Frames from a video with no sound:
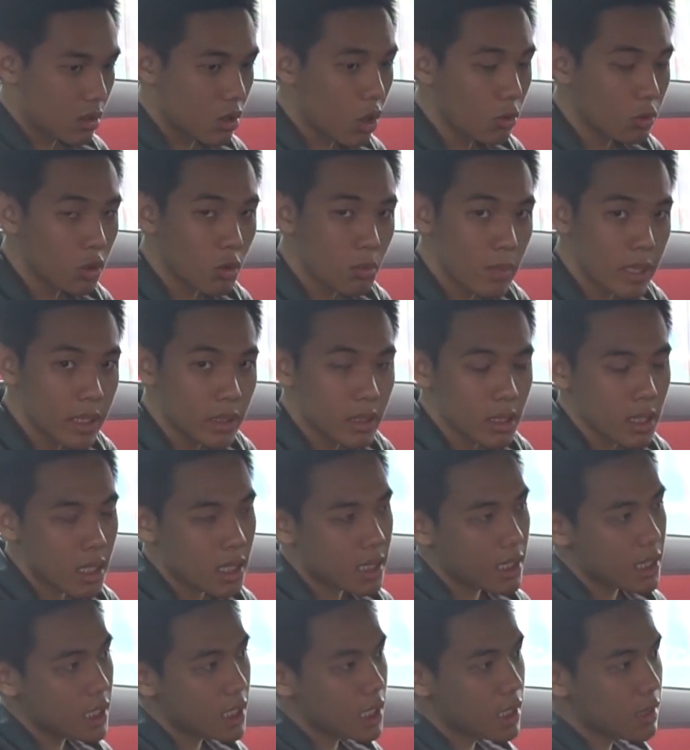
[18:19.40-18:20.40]
cốp thông minh Tức
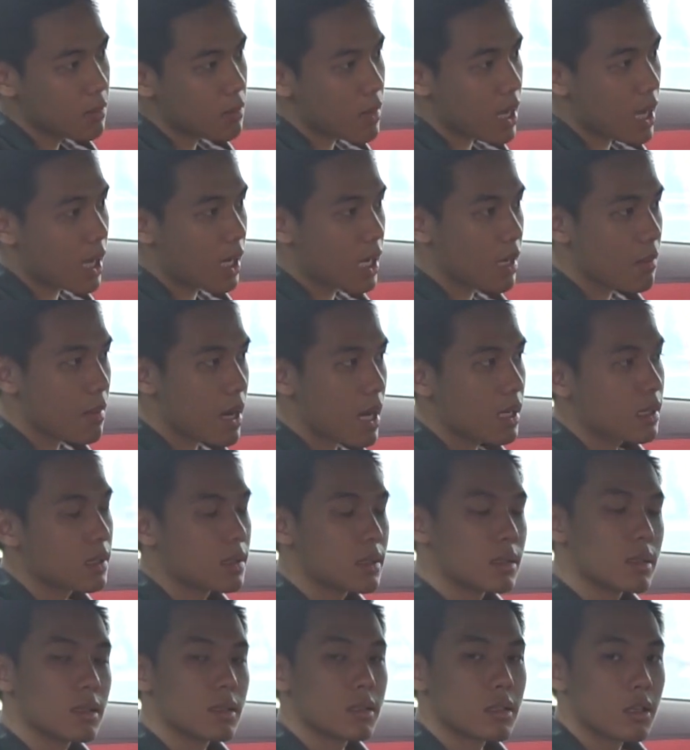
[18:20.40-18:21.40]
là khi mà các bạn
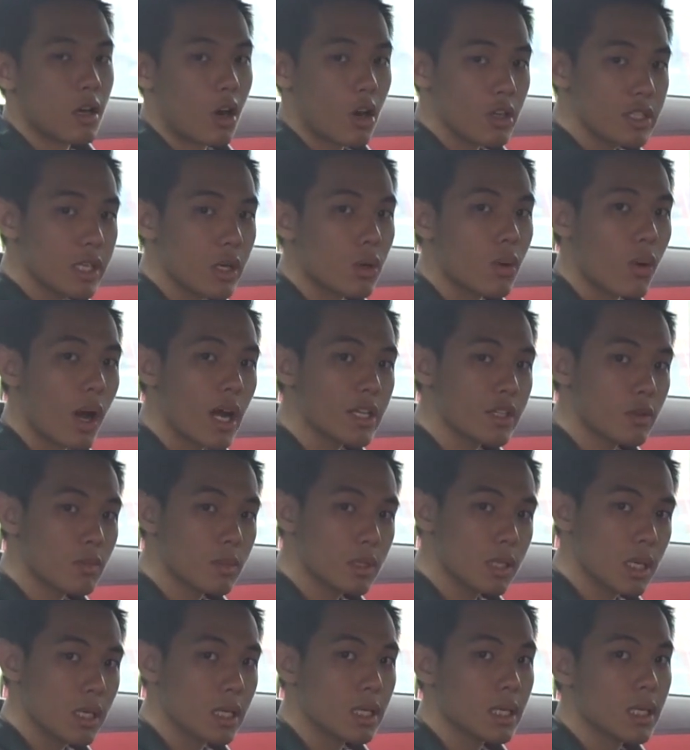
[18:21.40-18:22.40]
có chìa khóa
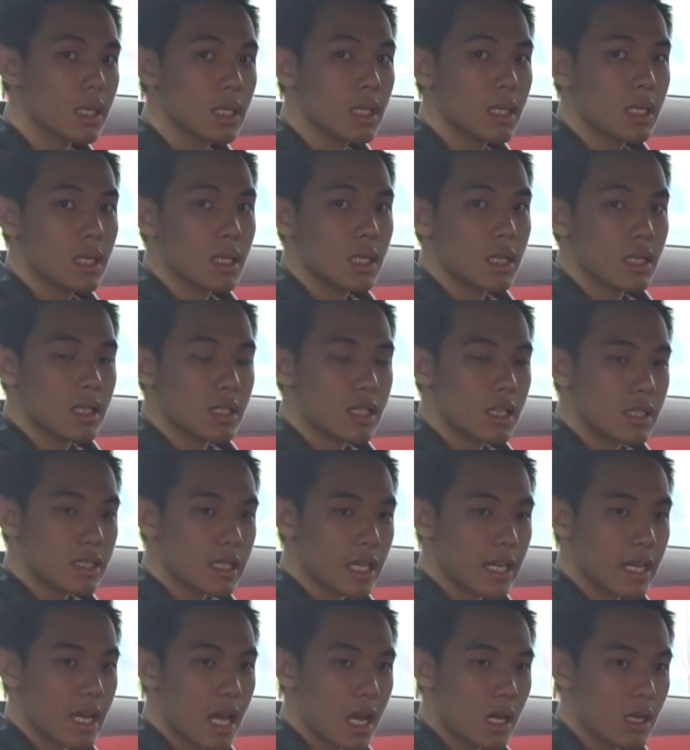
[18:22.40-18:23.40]
trong người Chiếc
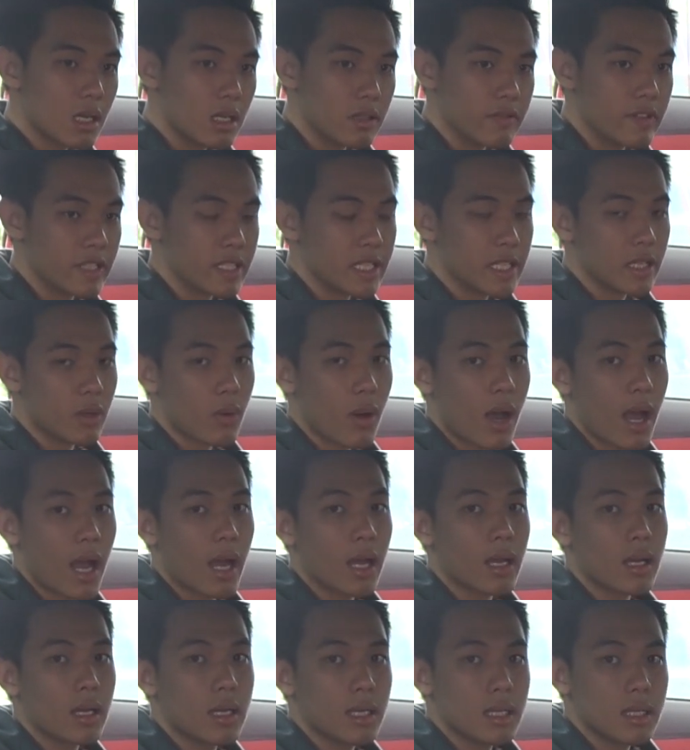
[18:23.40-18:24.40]
xe đang ở vị trí
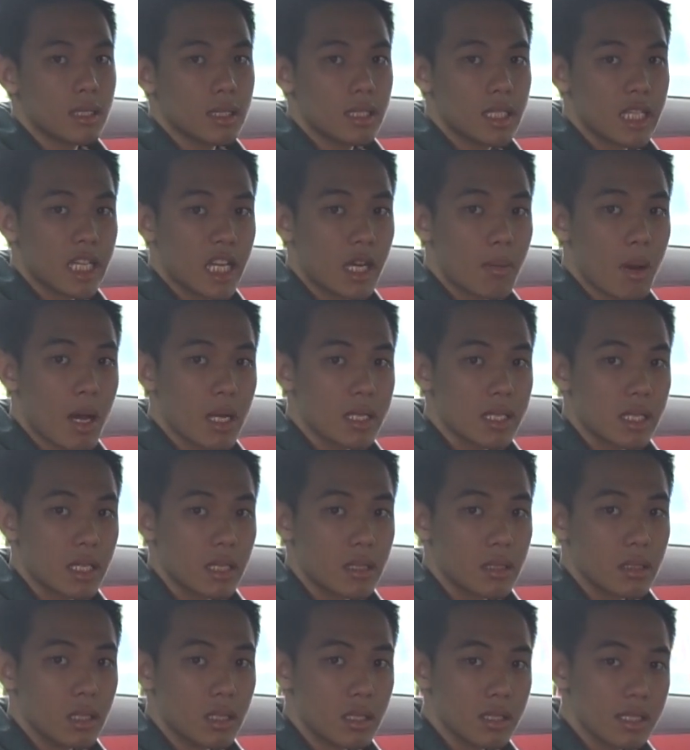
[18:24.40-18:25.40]
khóa Thì các bạn chỉ
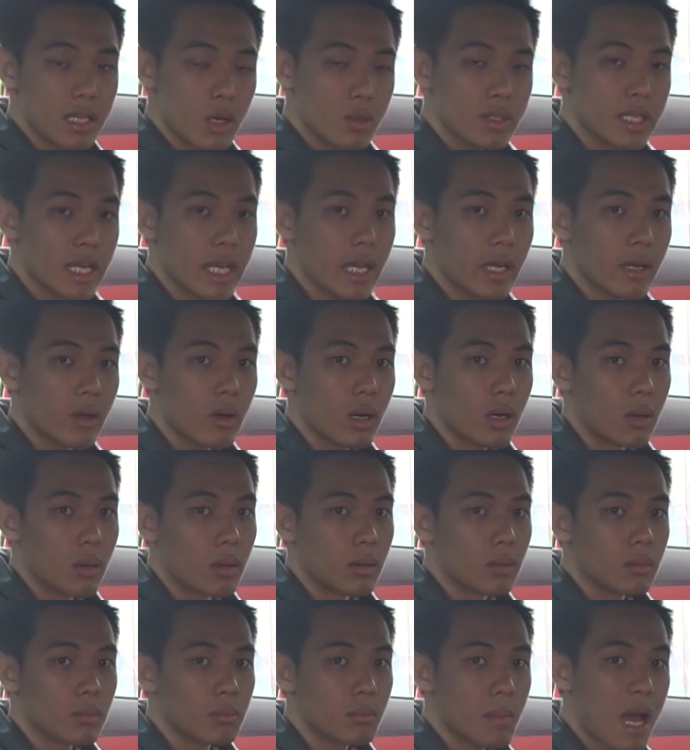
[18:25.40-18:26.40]
cần đứng sau xe
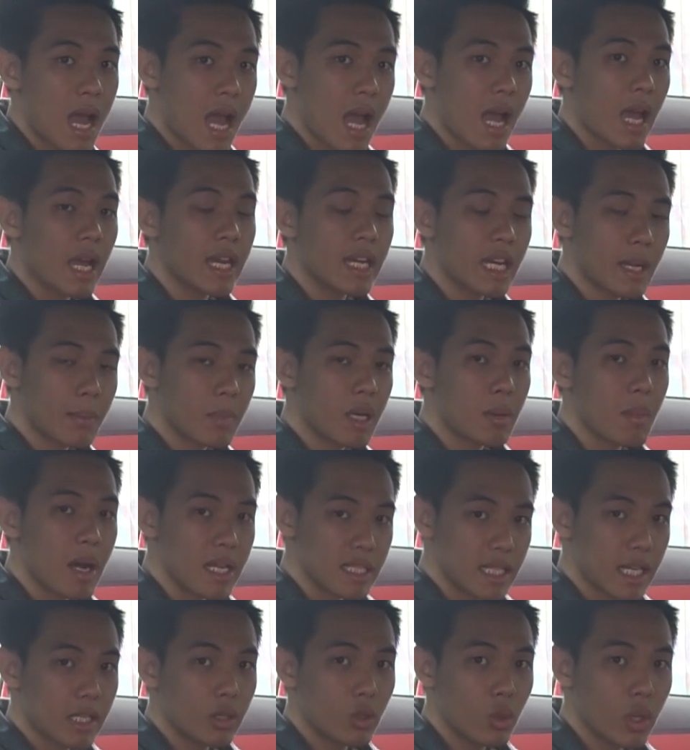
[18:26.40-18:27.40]
khoảng 3 hay 5 hay
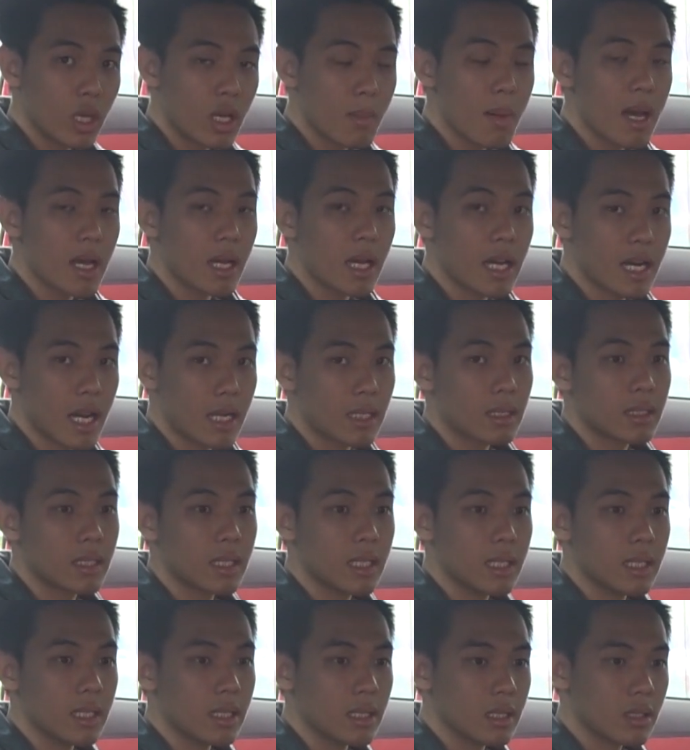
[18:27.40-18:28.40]
7 giây Tùy các bạn cài đặt
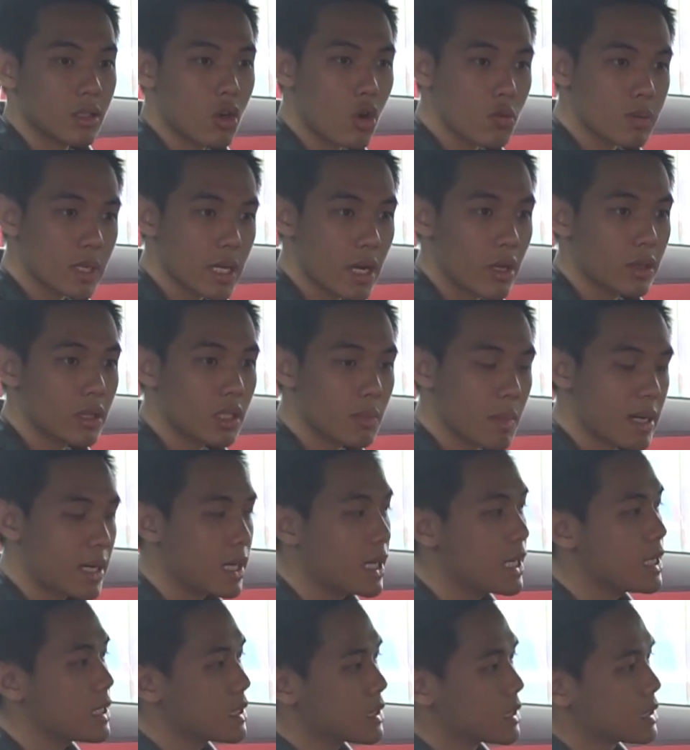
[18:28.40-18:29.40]
thì cốp xe đã tự
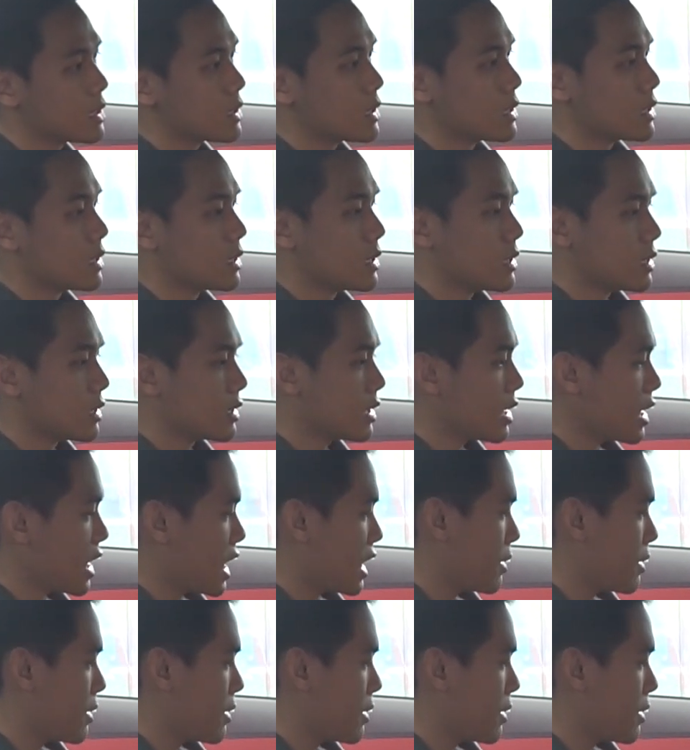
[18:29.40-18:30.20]
bật lên Rất là